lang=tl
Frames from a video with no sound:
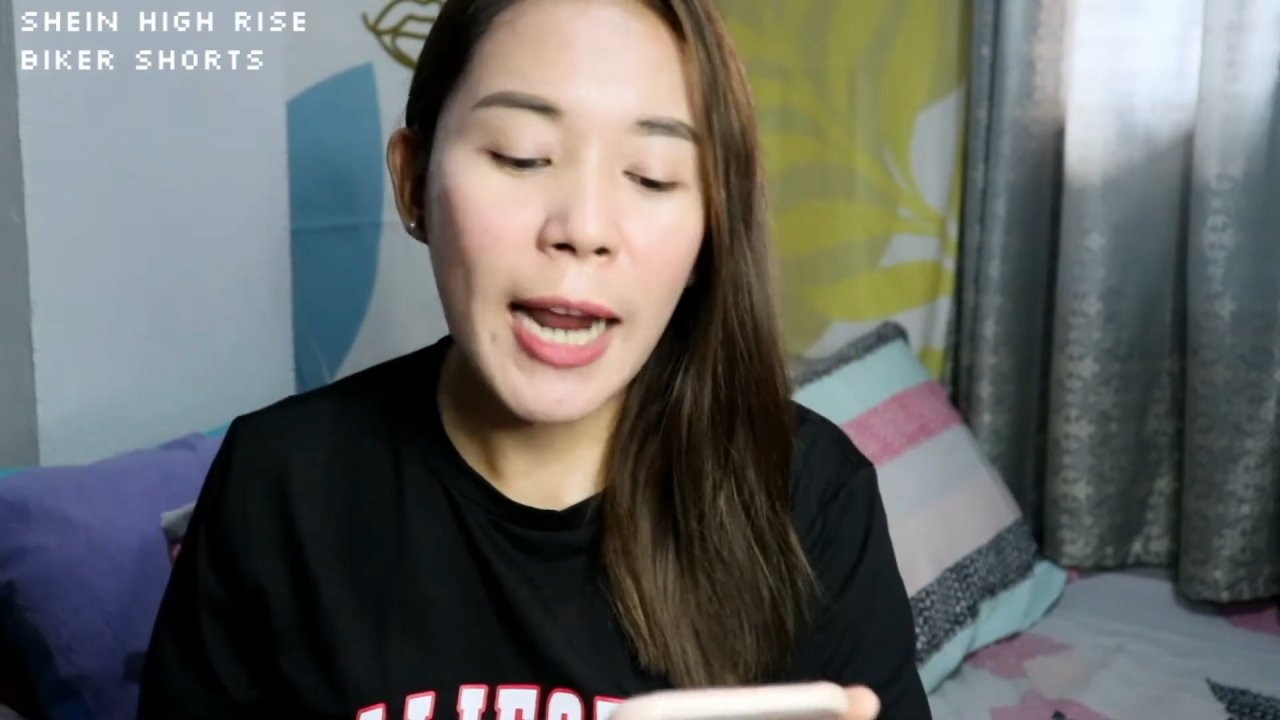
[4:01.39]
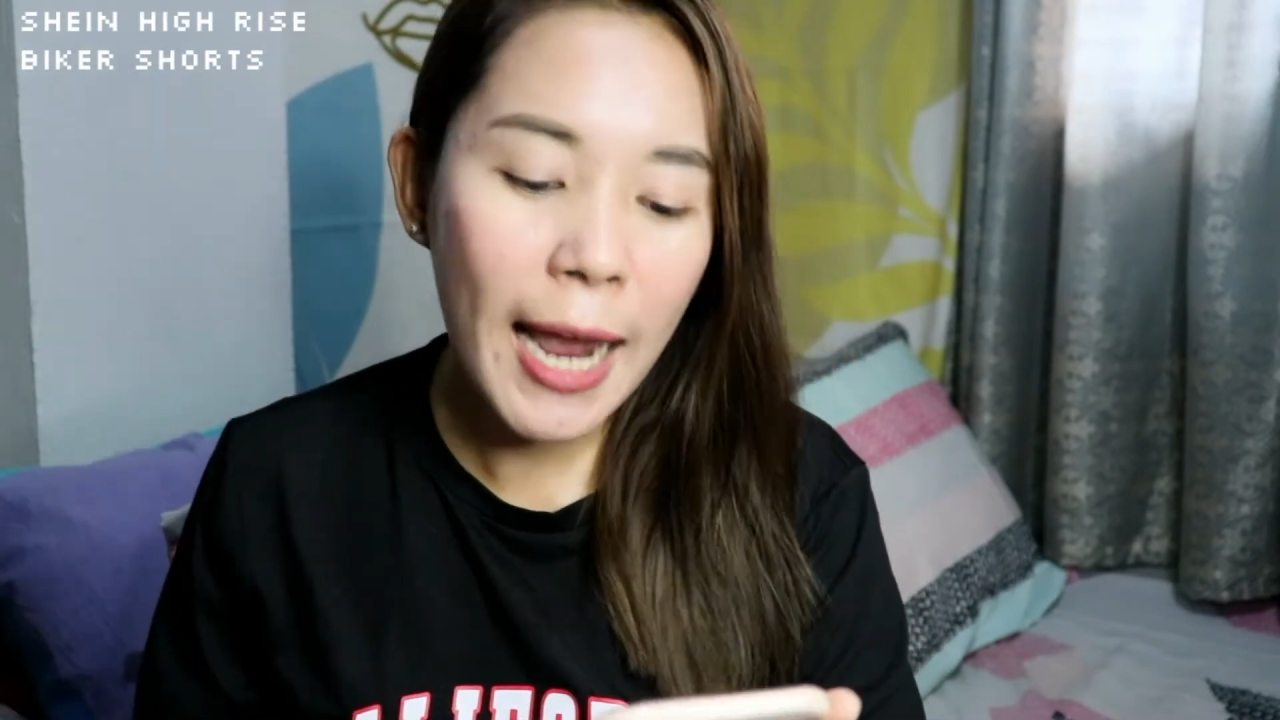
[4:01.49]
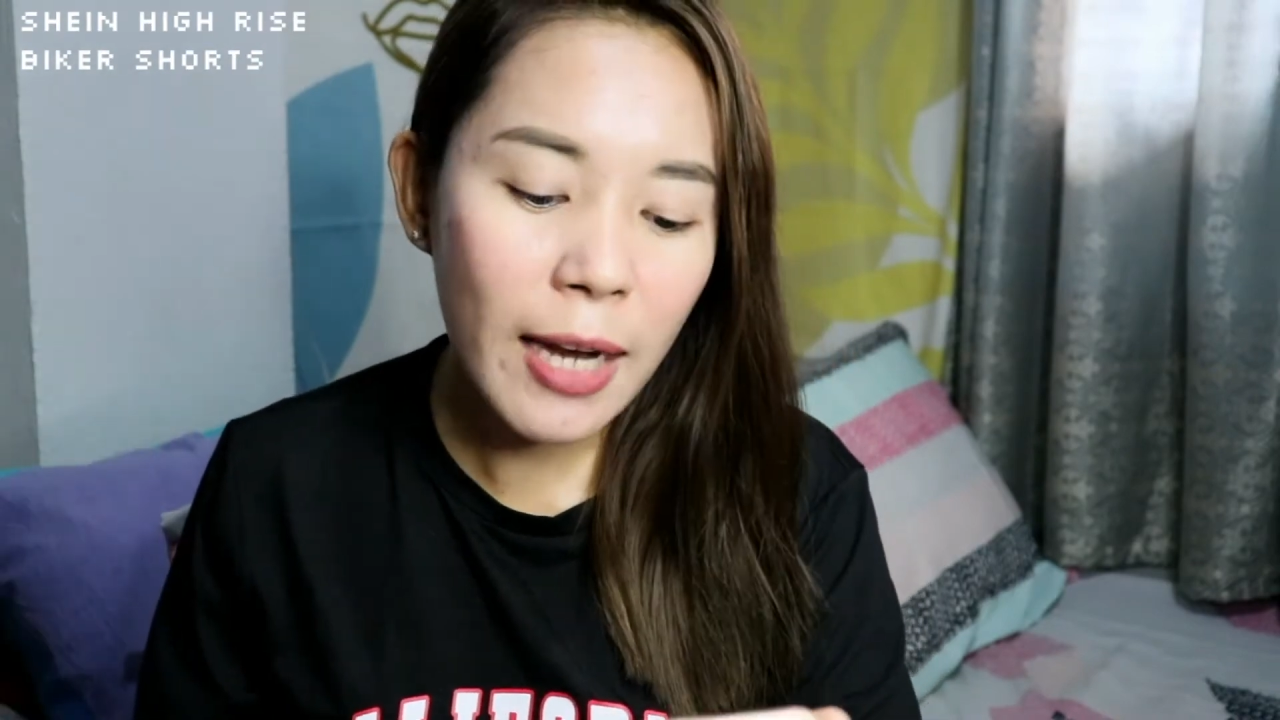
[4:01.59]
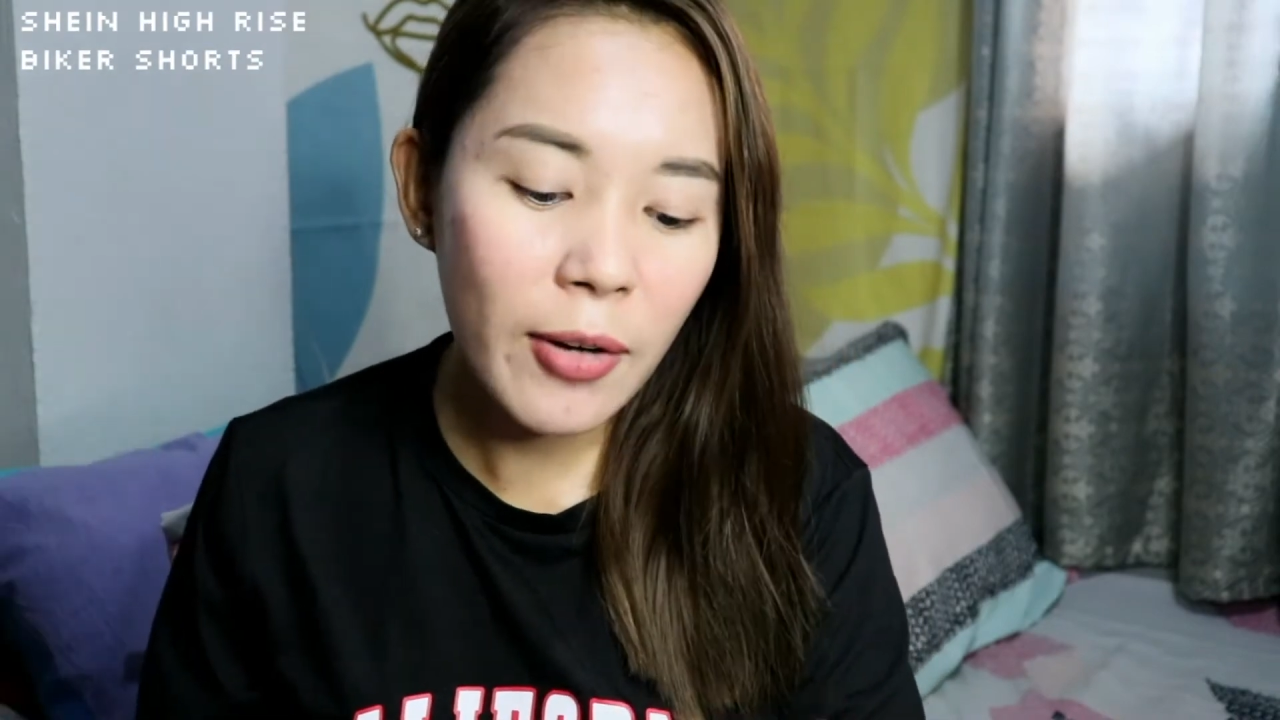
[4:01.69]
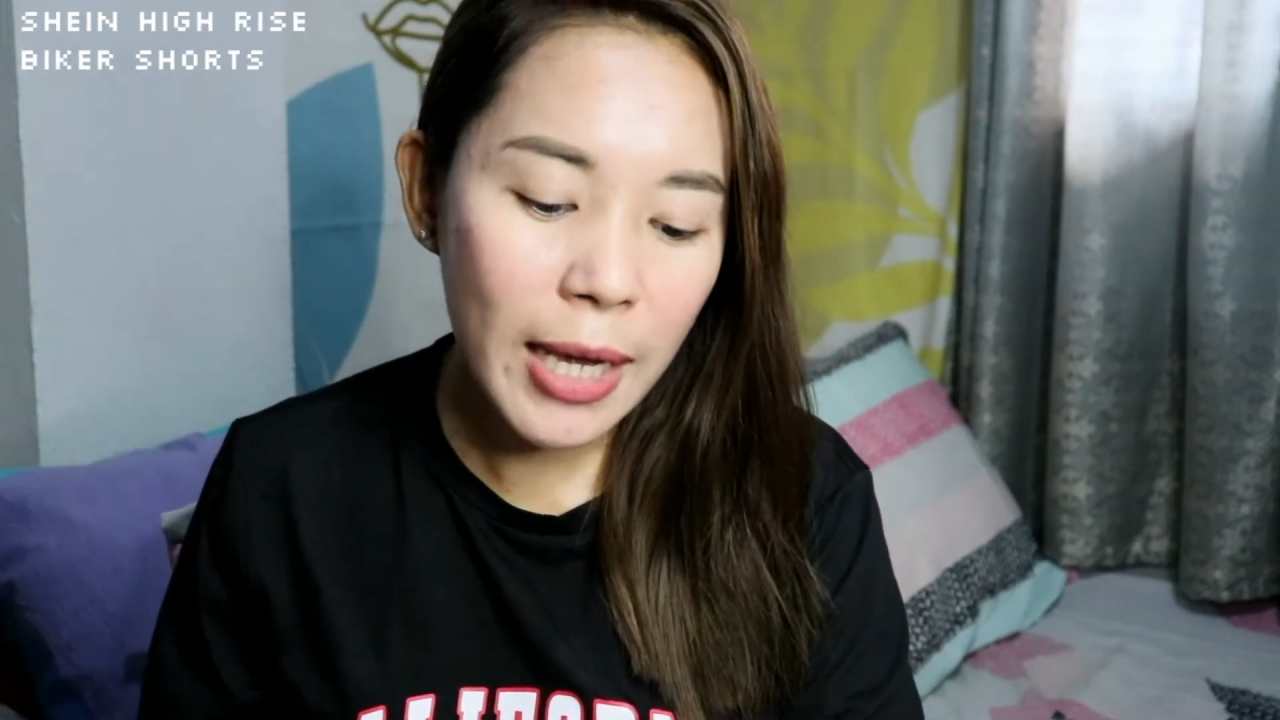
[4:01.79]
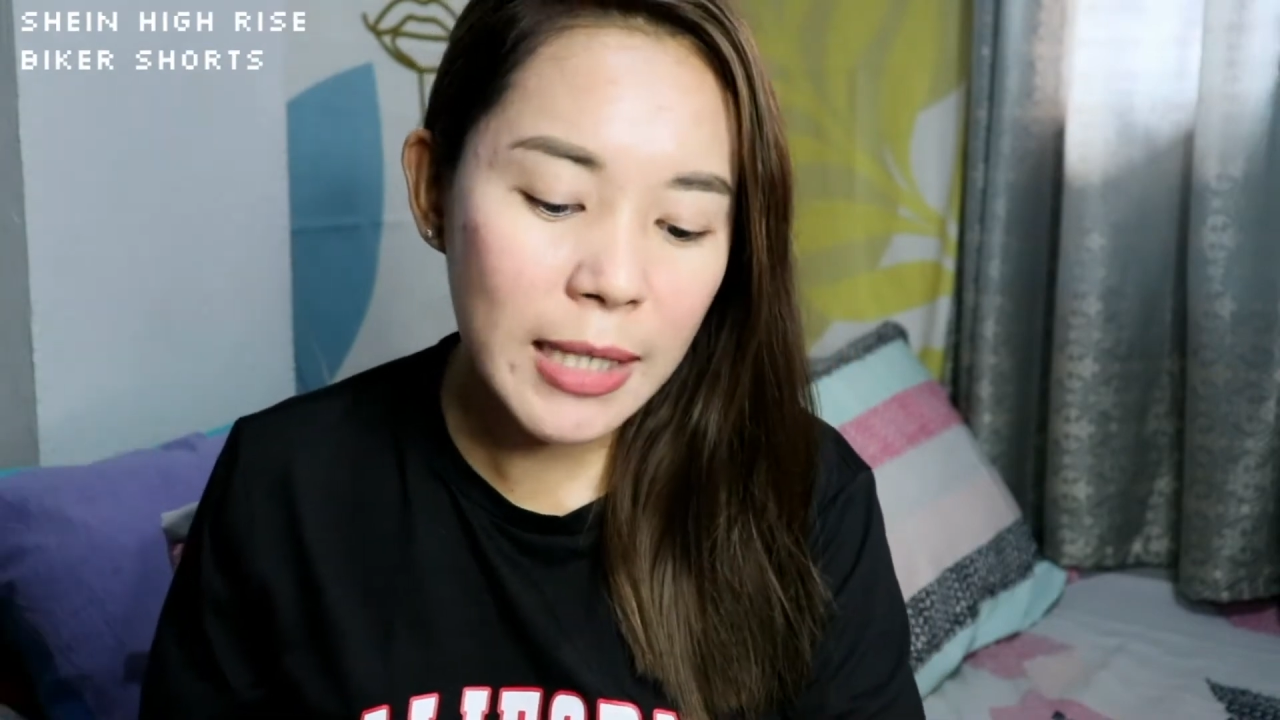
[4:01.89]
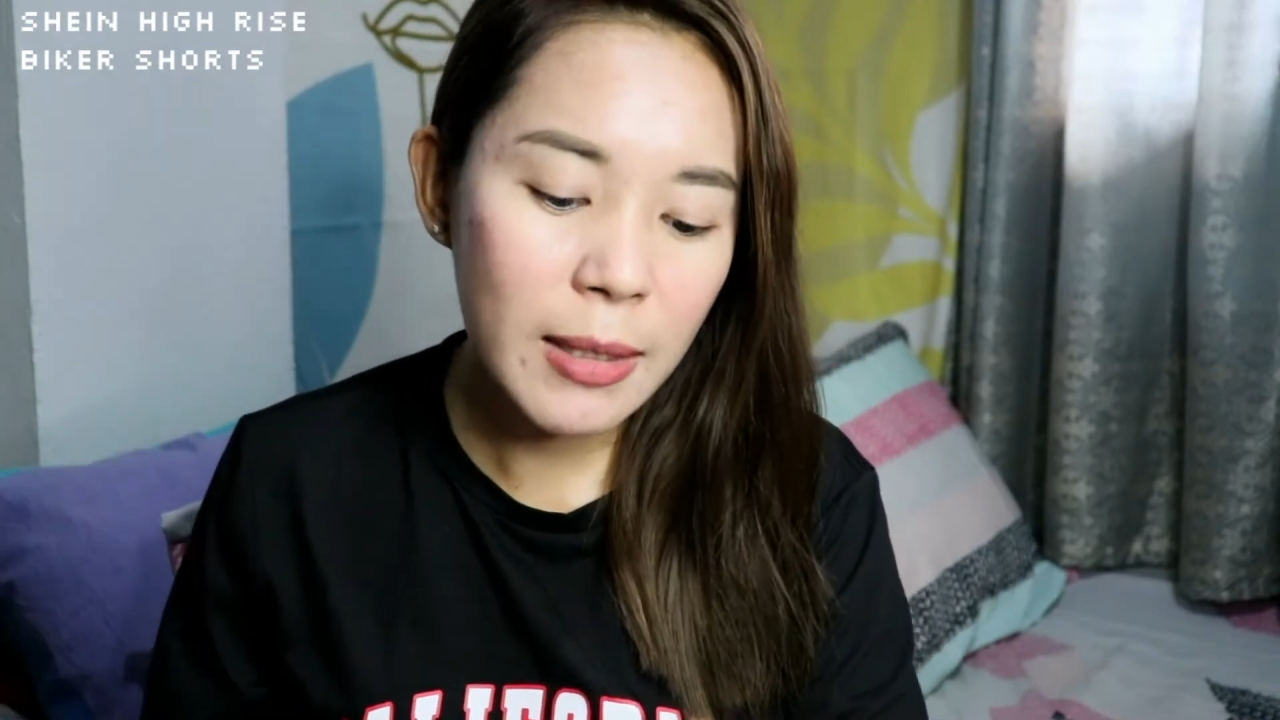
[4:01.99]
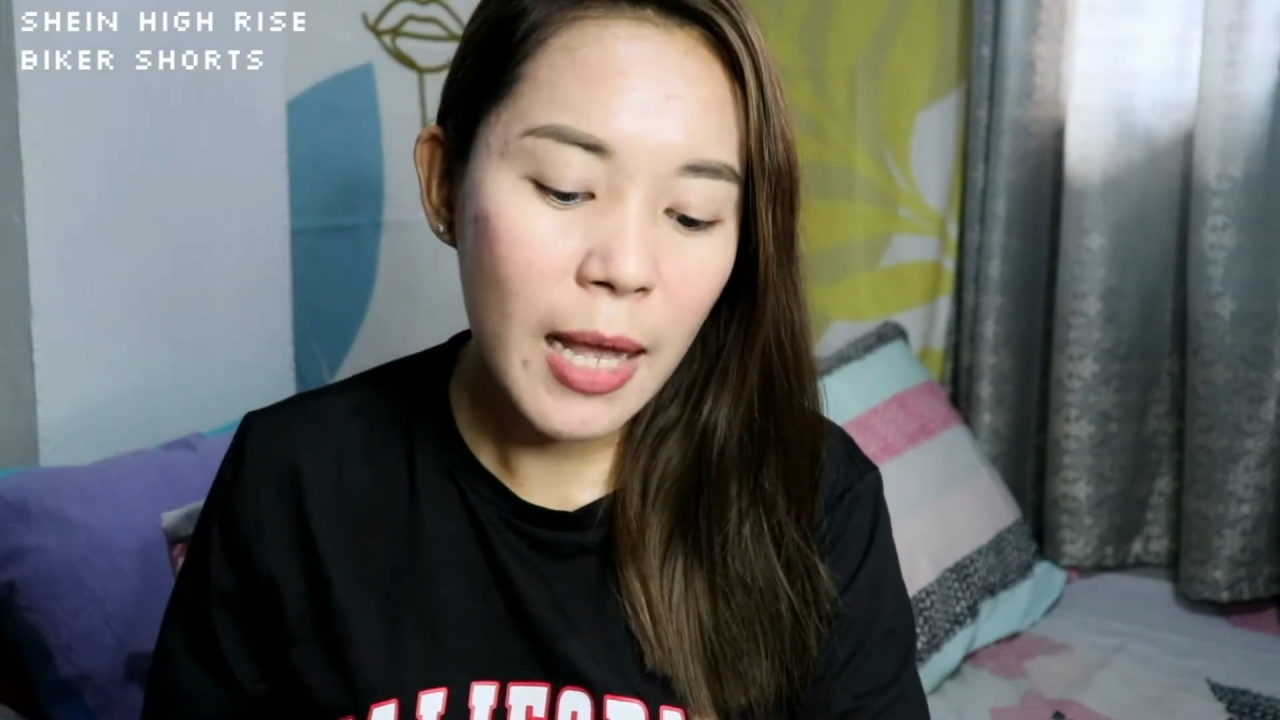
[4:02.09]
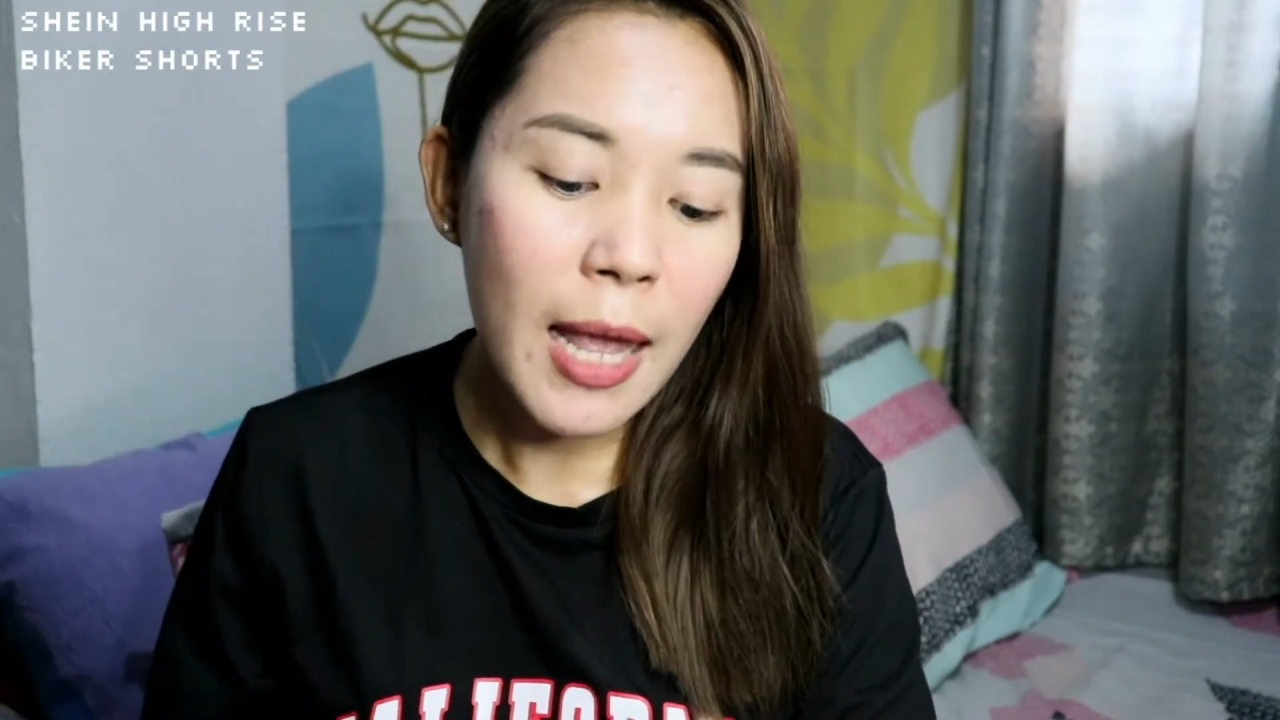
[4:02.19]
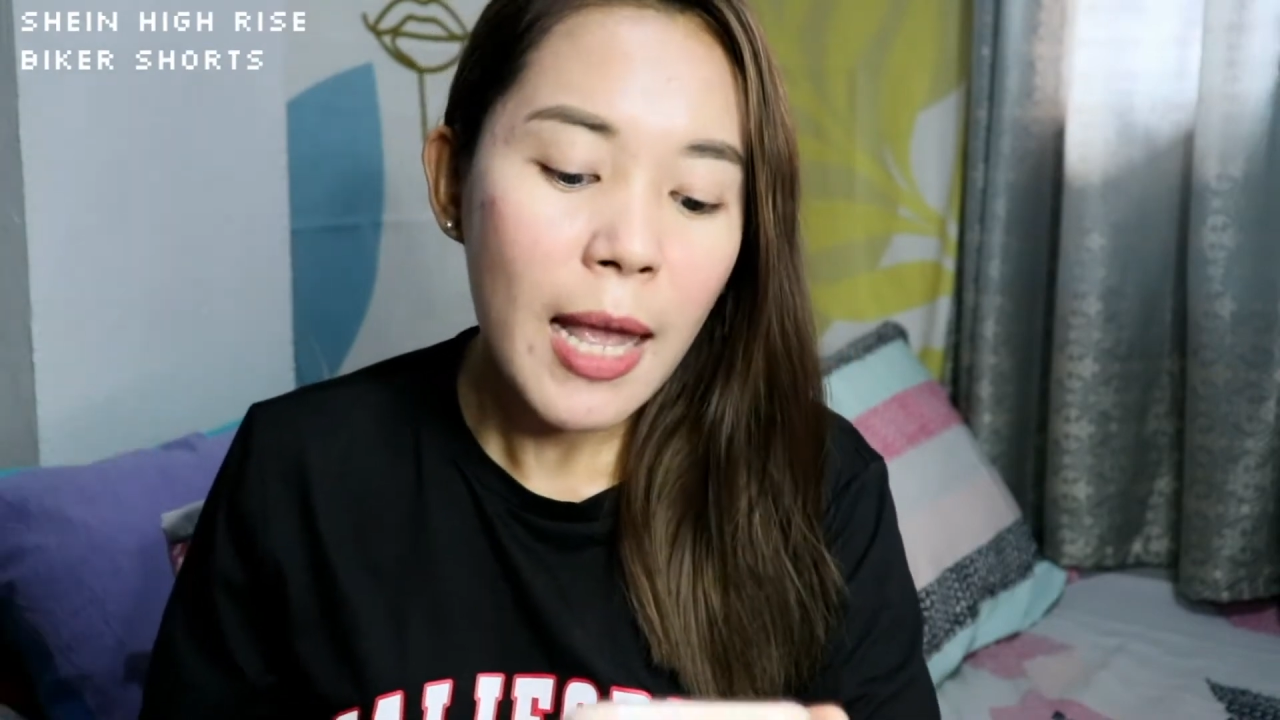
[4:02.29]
high-rise